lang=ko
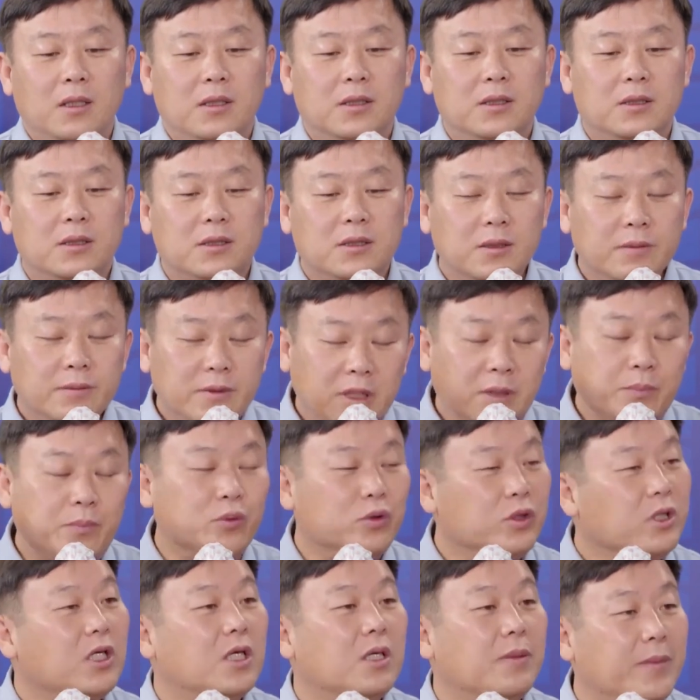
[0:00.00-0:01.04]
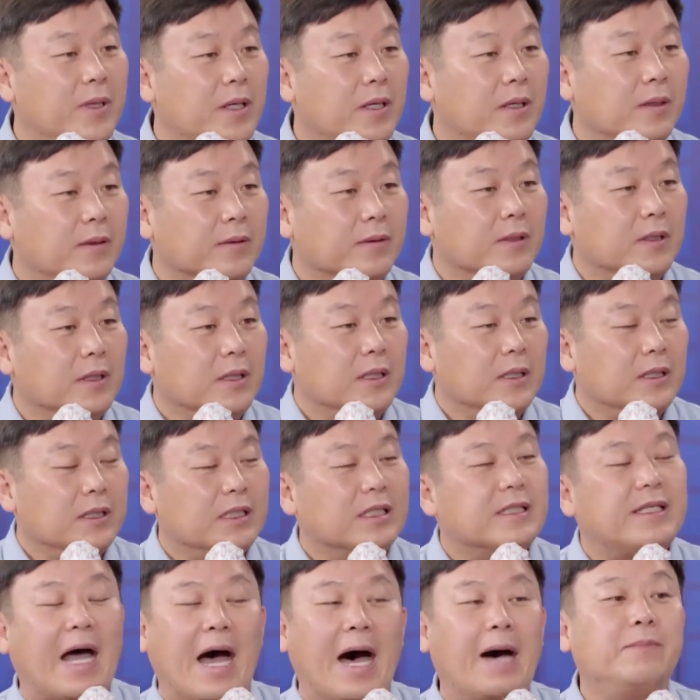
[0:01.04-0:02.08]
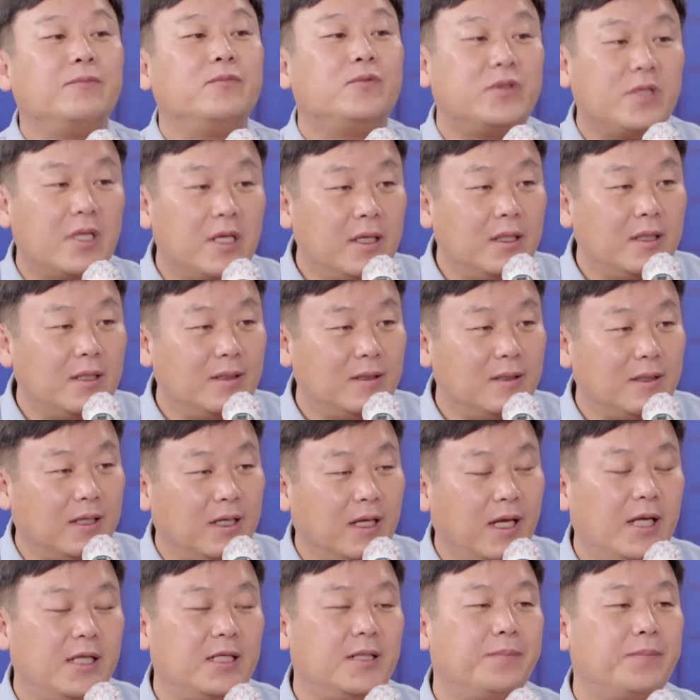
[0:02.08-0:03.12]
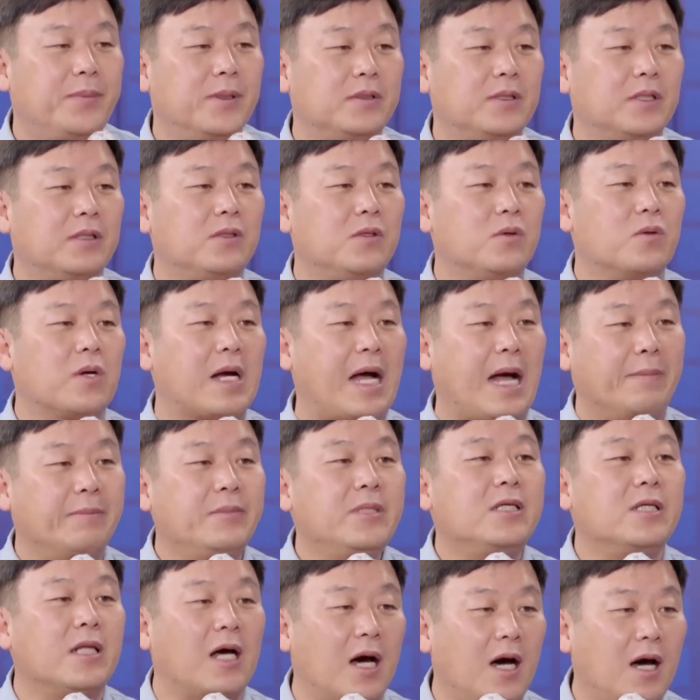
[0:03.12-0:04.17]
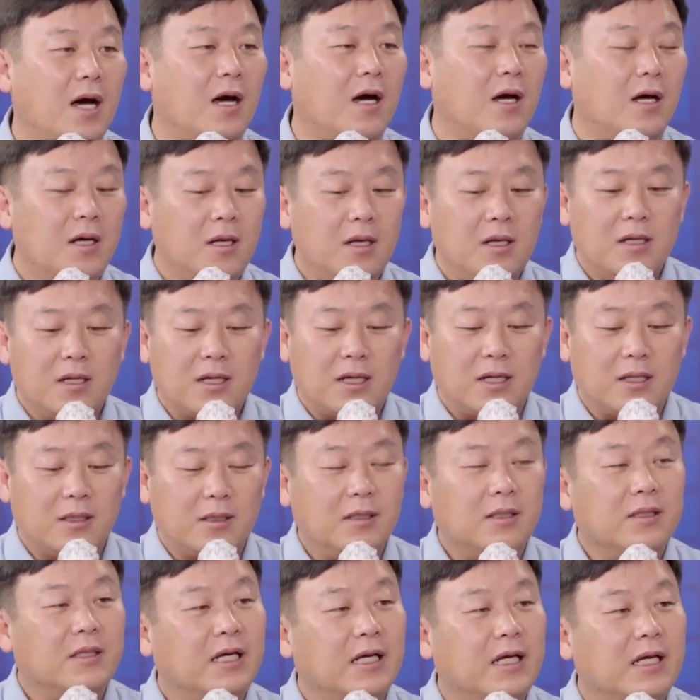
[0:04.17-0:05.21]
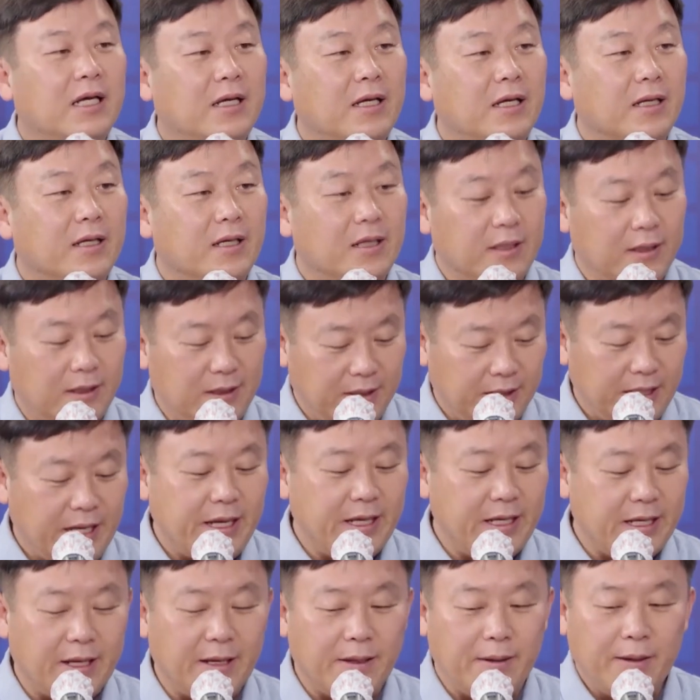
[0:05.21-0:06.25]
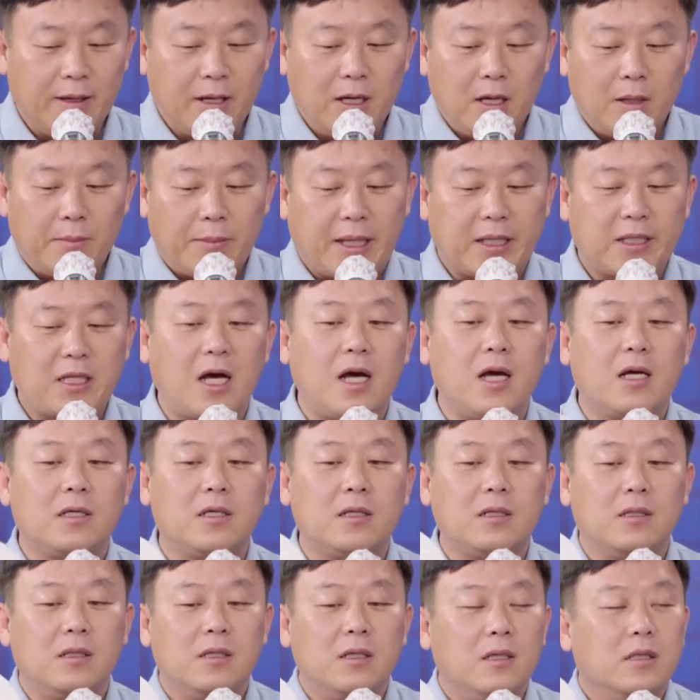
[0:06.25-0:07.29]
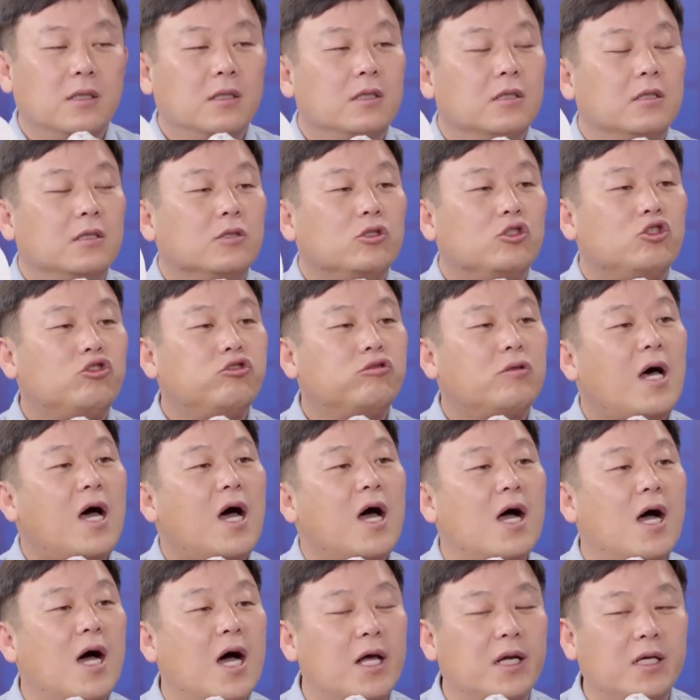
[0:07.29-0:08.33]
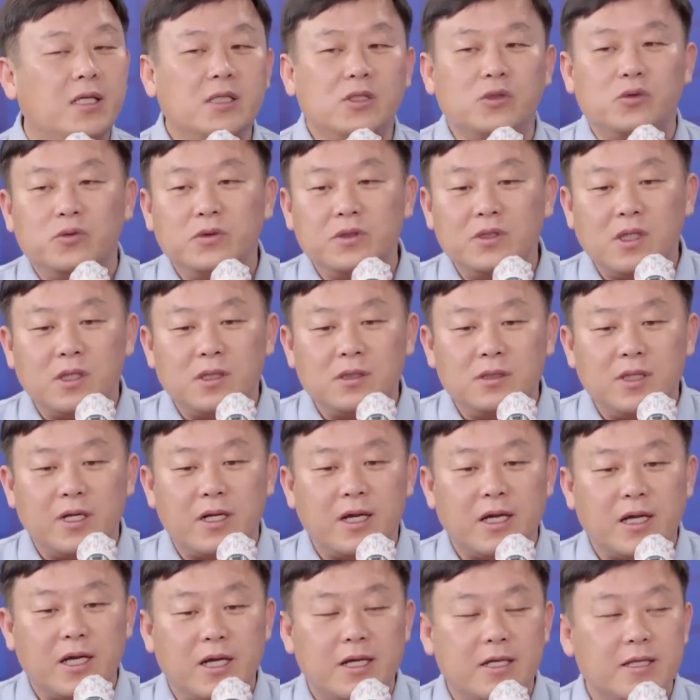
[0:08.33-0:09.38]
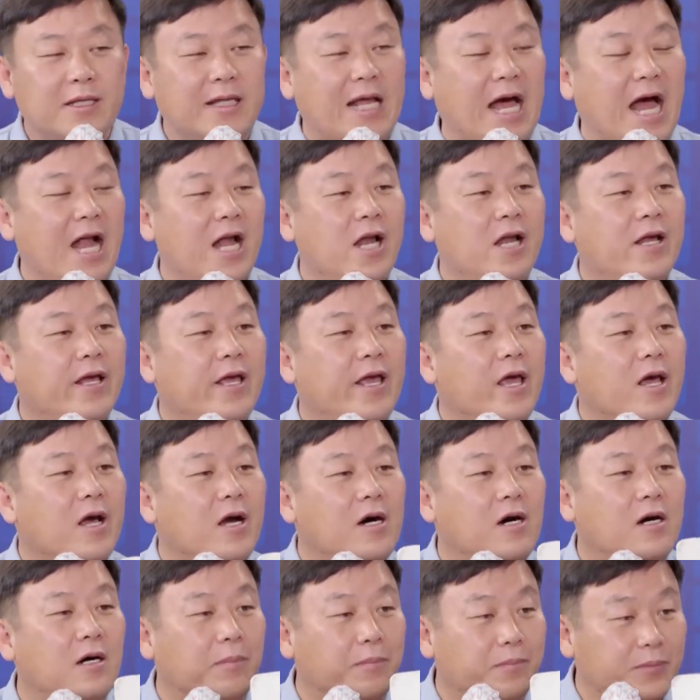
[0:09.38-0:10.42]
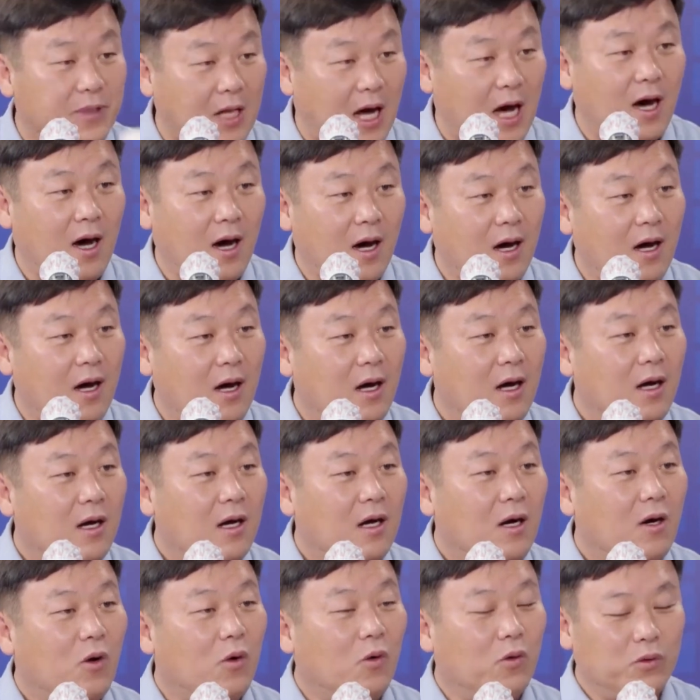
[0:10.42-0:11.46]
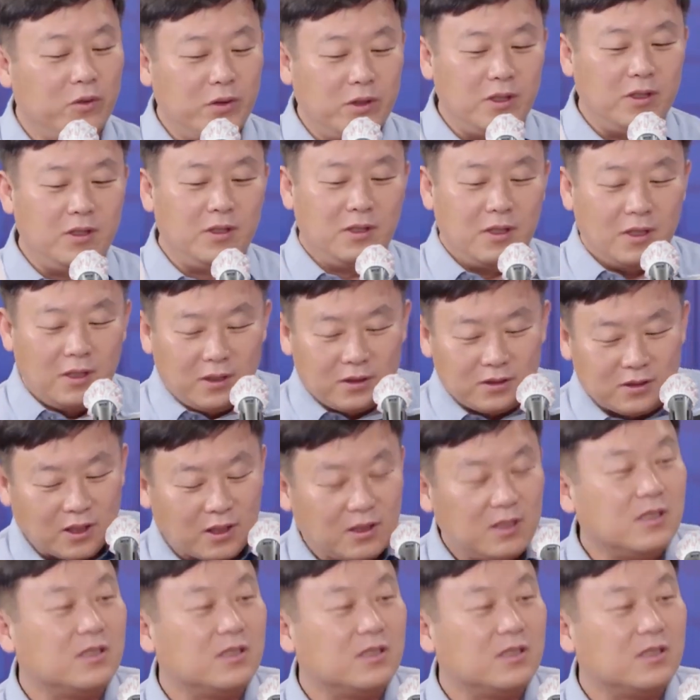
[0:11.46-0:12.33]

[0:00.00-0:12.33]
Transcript: 그, 이 분위기면 네. 다음 주에는 20%로 갑니다. 그렇죠. 이 바닥이 예. 어디일지 예, 예. 바닥 될것 같은데 추락하는 윤석열에게는 날개가 없다. 네. 오늘 저희들